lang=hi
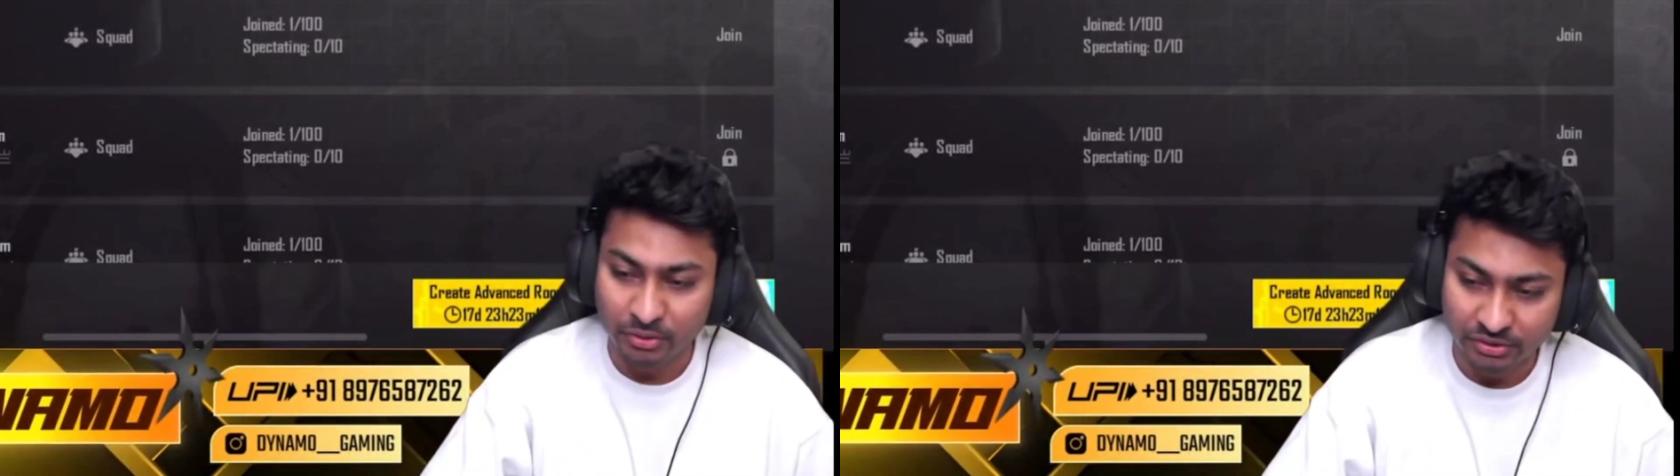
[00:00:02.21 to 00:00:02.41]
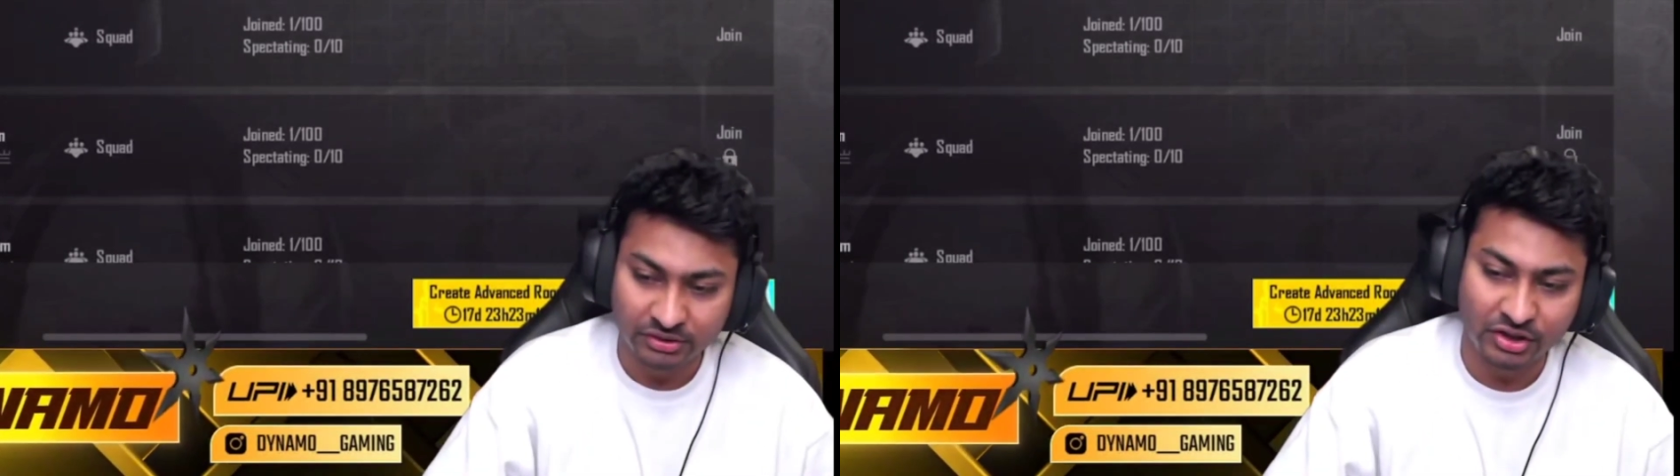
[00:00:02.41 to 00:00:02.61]

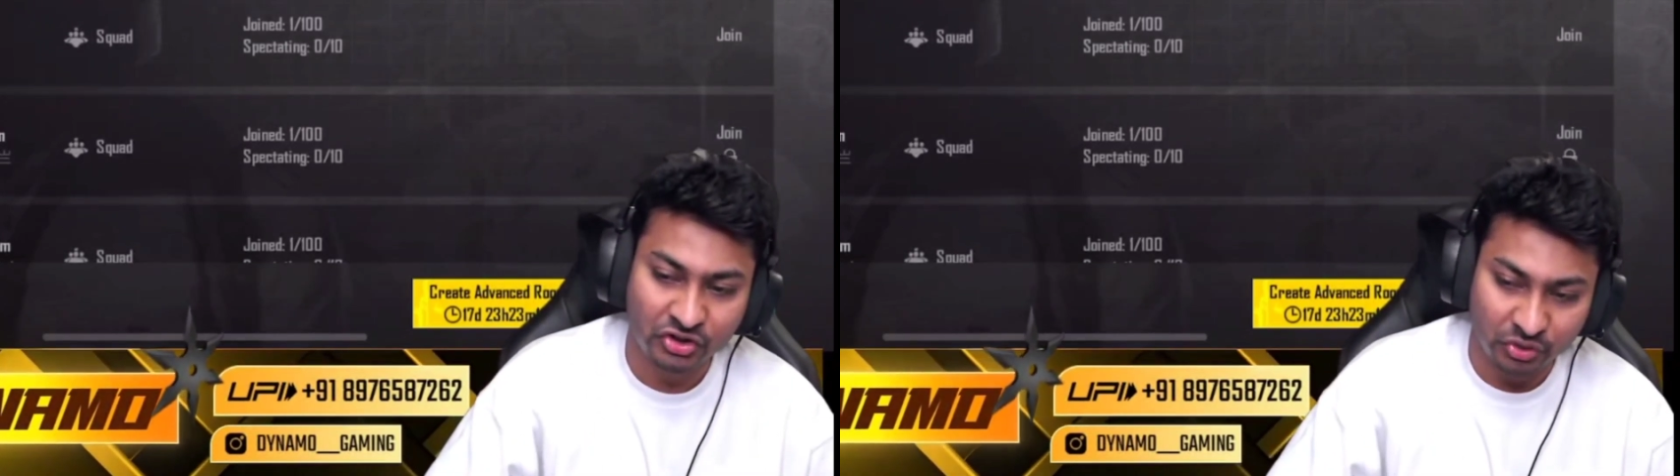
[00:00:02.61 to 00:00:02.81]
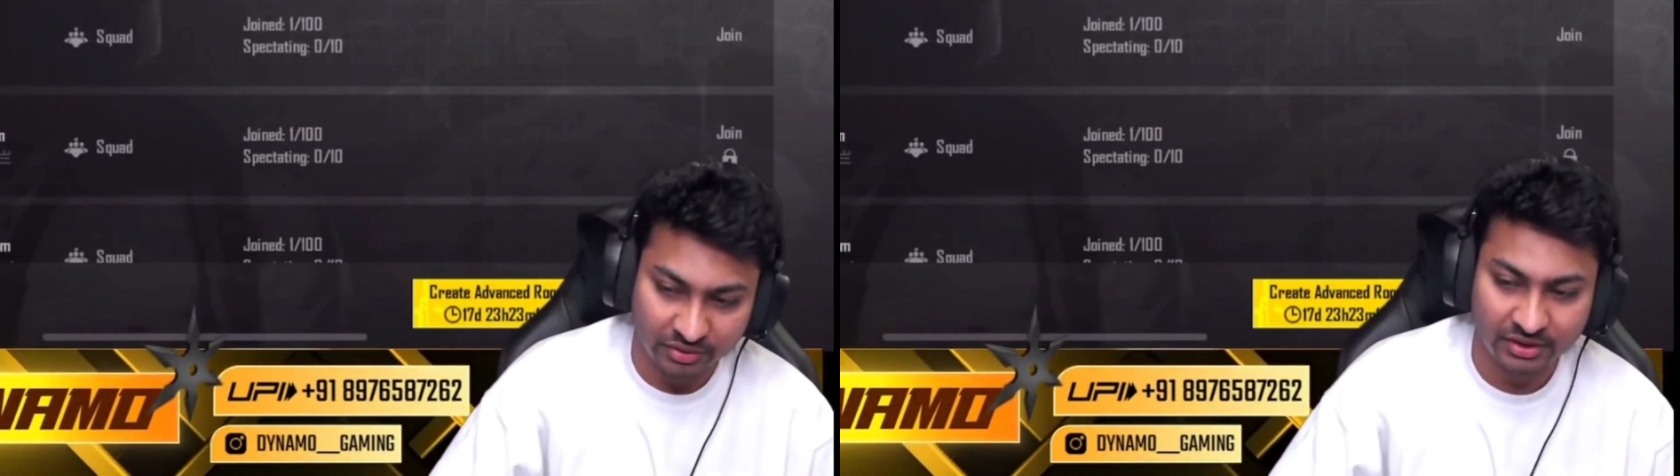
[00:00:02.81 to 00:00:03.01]
बहुत
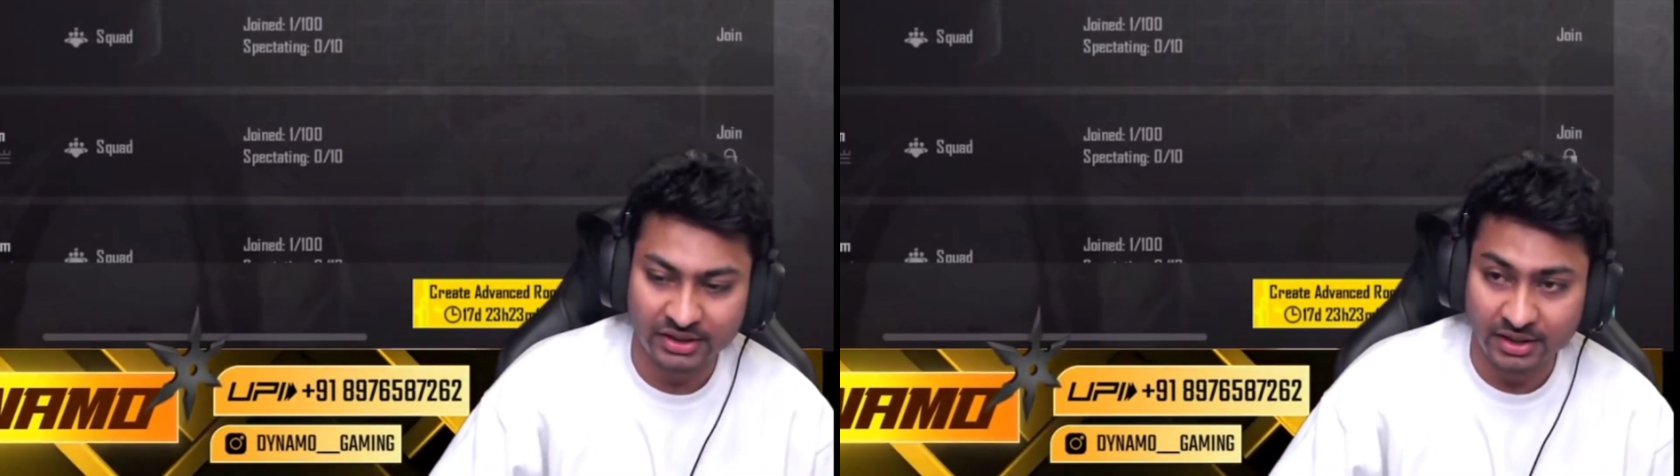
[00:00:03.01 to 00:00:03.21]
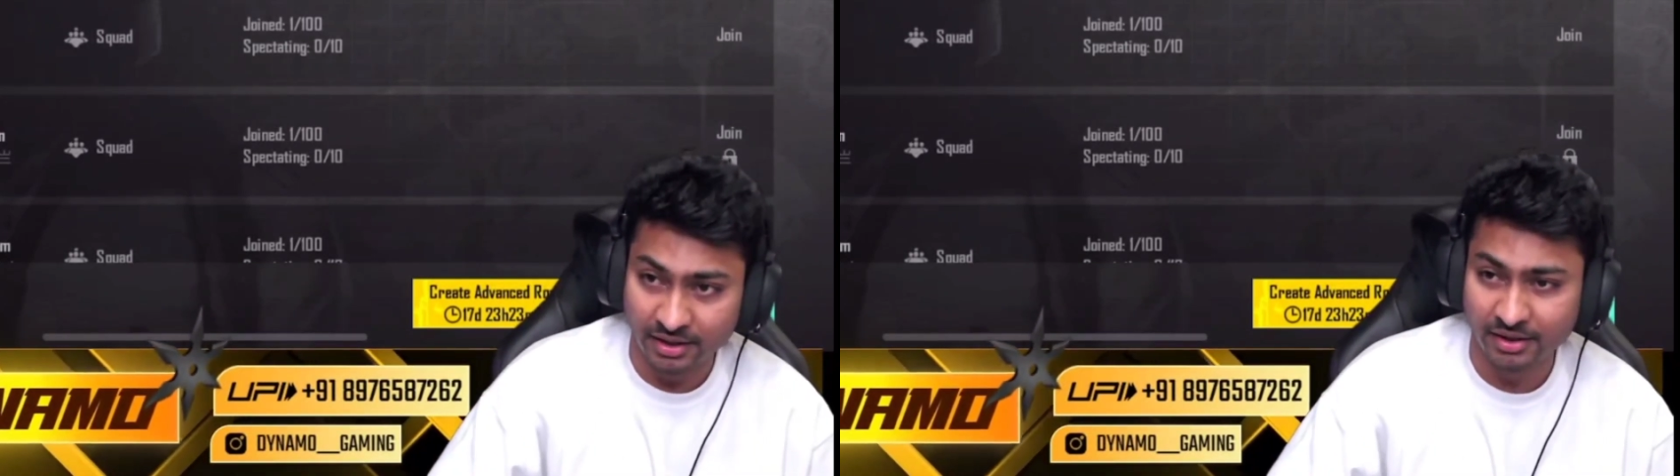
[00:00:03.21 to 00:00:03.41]

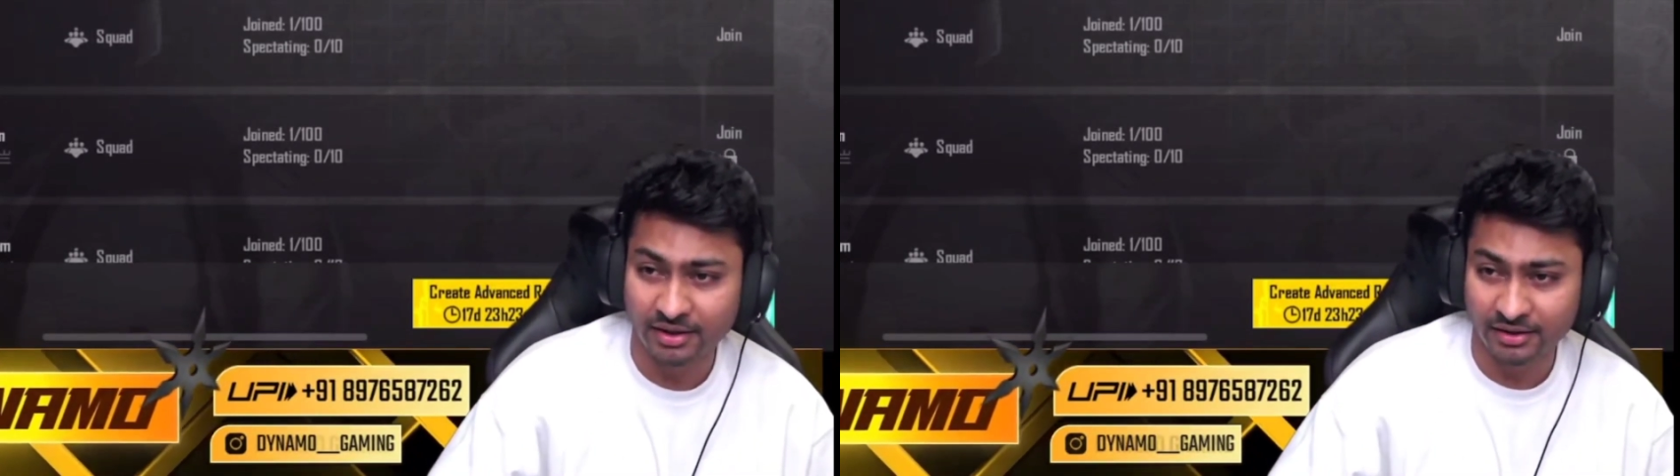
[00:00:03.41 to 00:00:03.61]
शुक्रिया